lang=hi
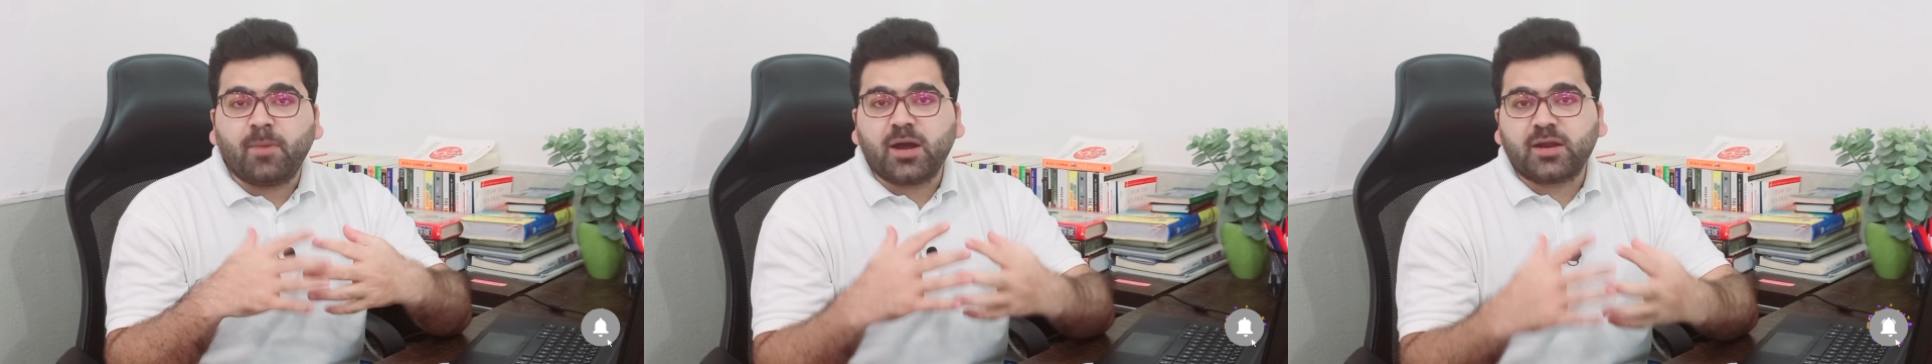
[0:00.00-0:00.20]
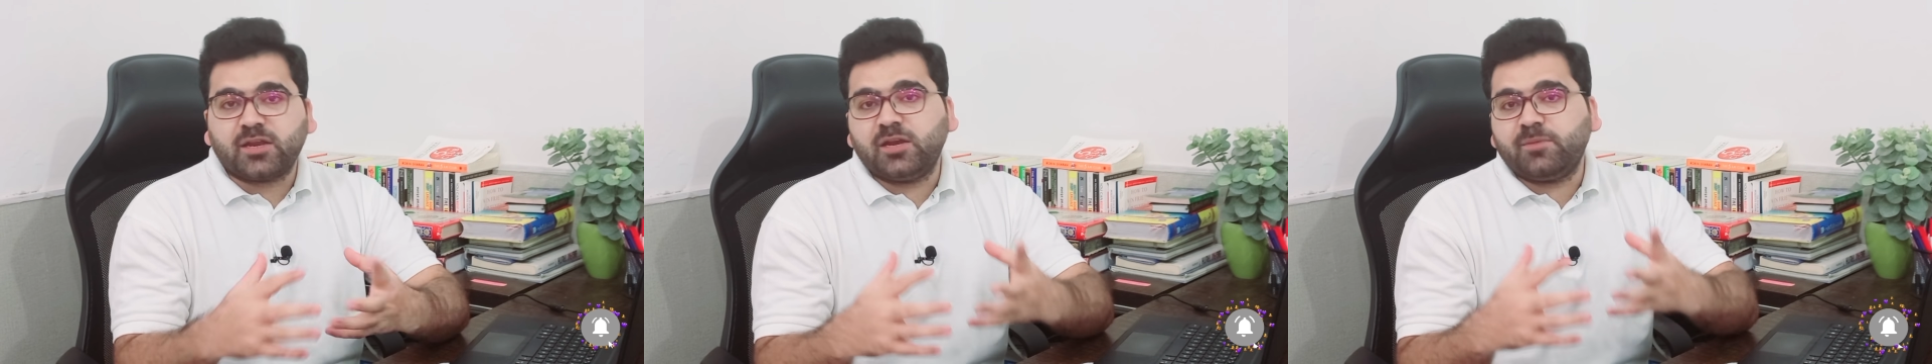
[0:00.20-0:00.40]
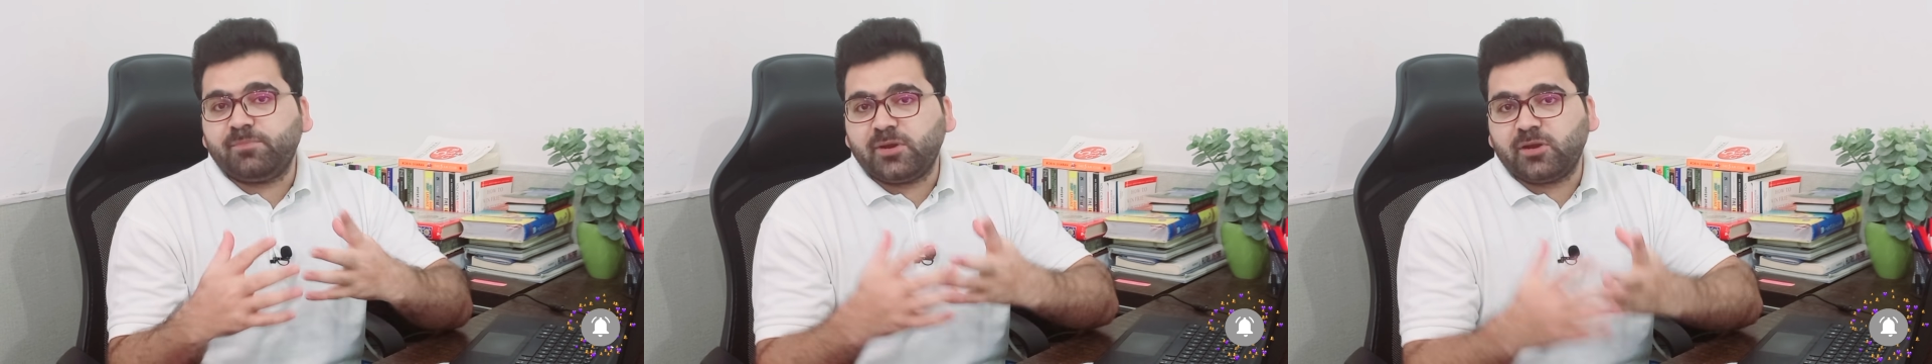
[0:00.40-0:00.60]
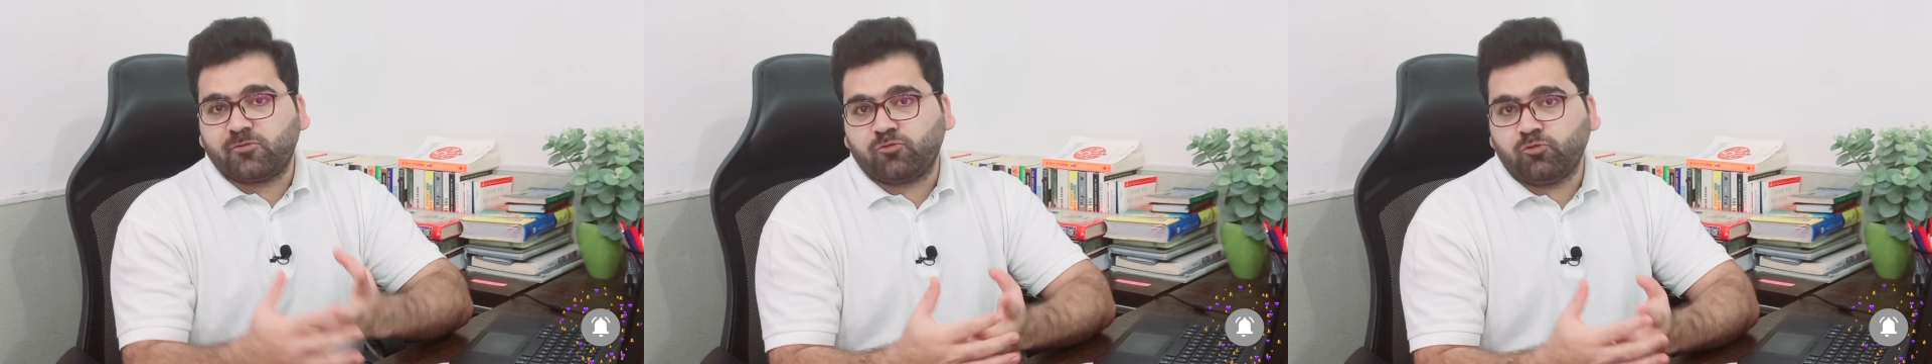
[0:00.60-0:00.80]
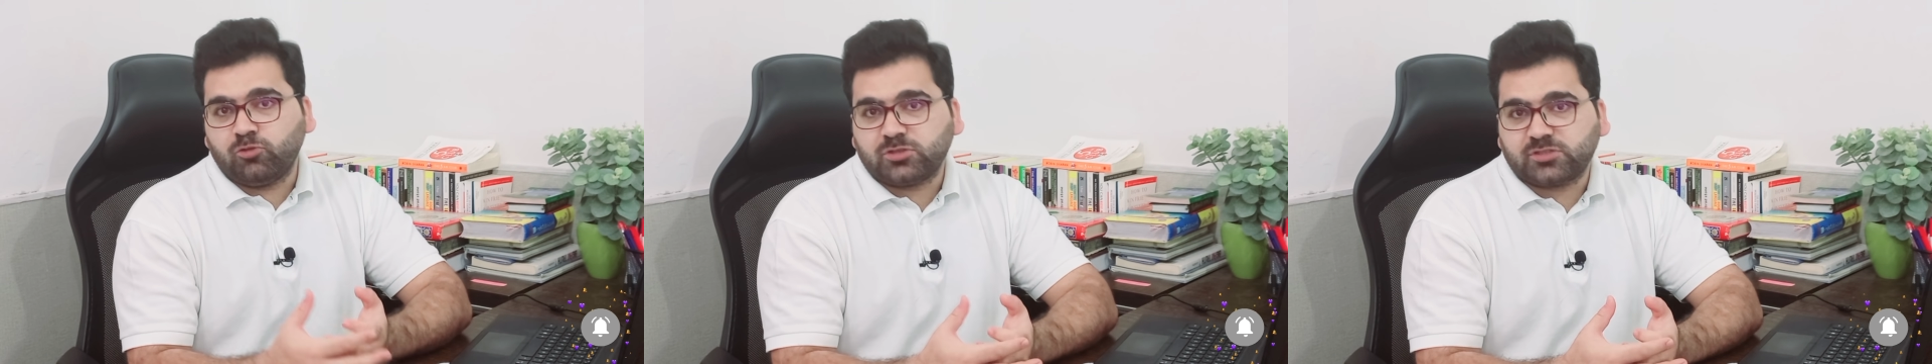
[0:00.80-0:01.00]
मार्केट में
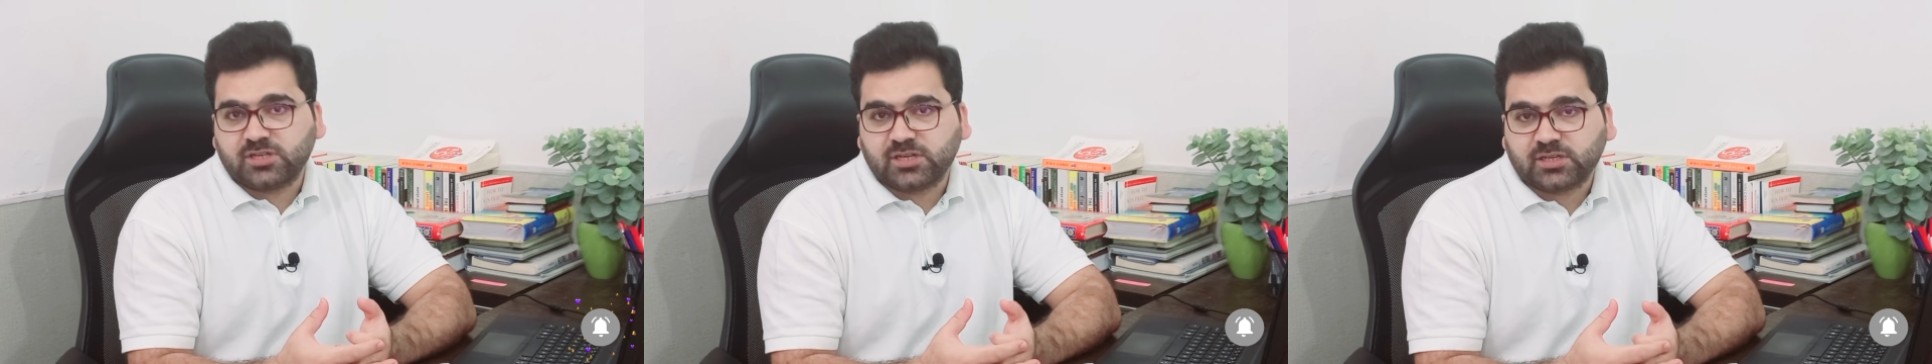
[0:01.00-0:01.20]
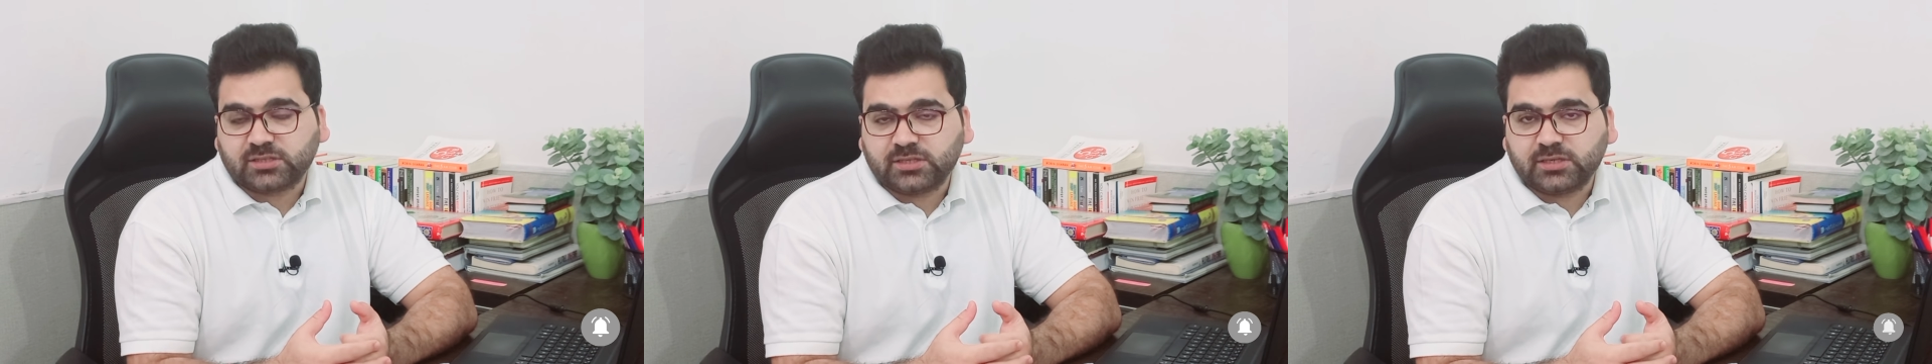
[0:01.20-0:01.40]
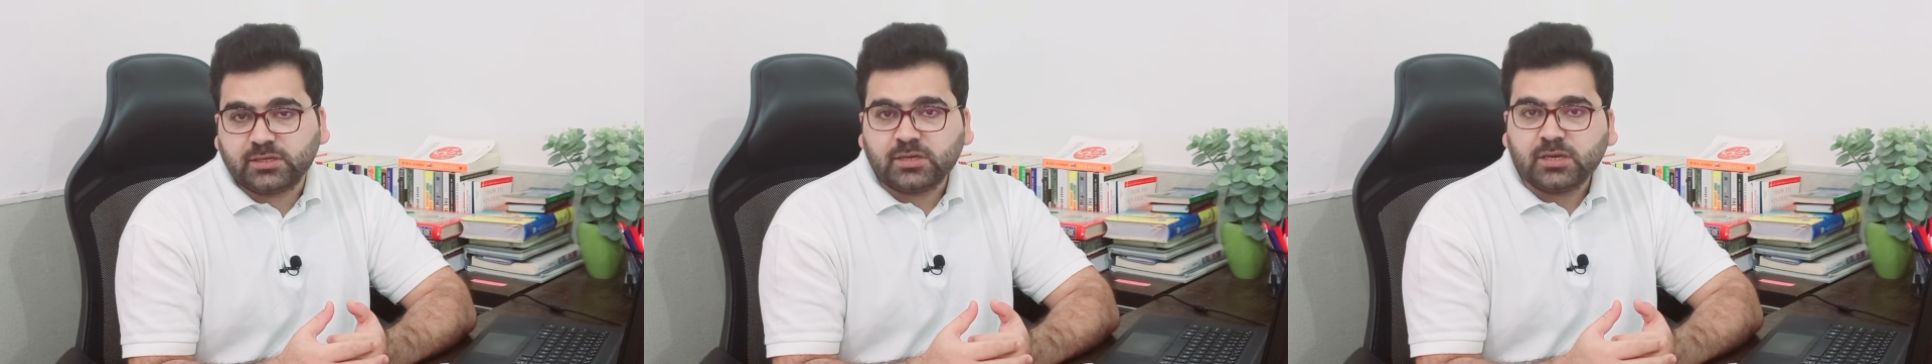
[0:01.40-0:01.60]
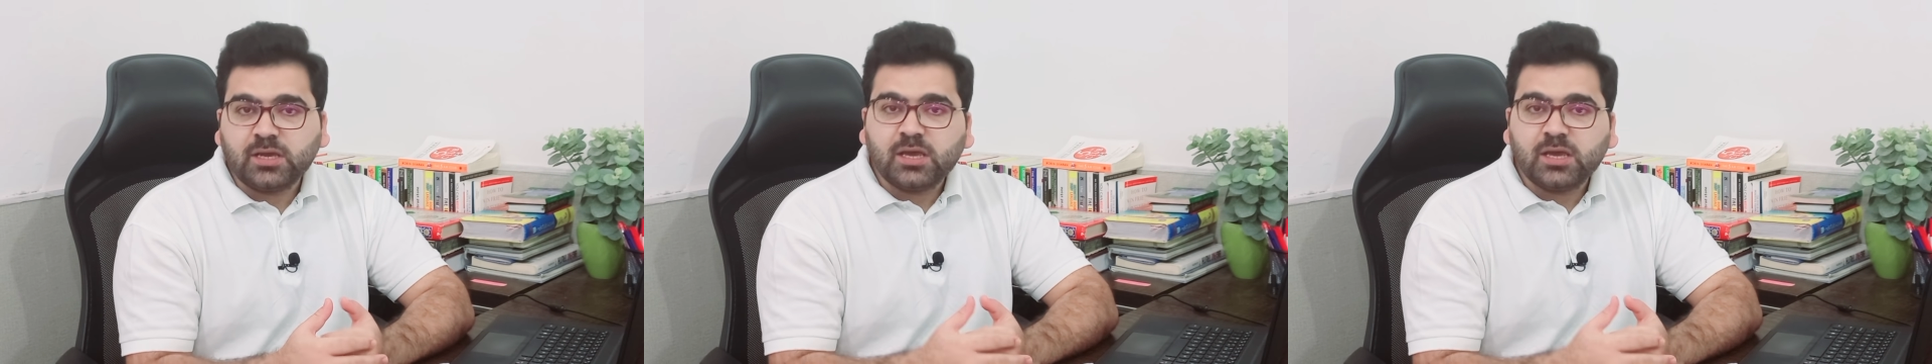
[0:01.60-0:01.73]
इन्फ्लुएंस रखते हैं